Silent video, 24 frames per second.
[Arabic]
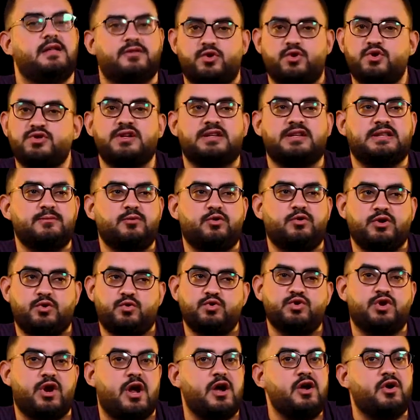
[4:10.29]
تروسر ده ممكن
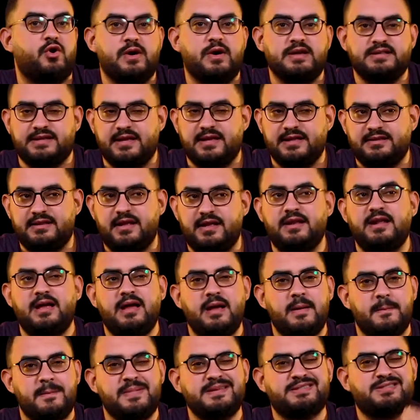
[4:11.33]
يكون رهان كويس جدا
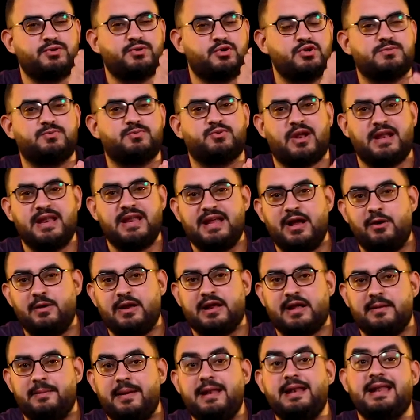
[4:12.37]
بس اصبر عليه
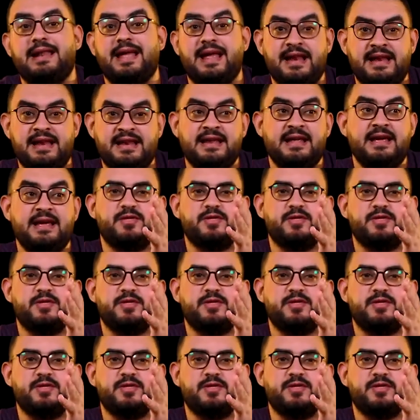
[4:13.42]
جوله كمان لان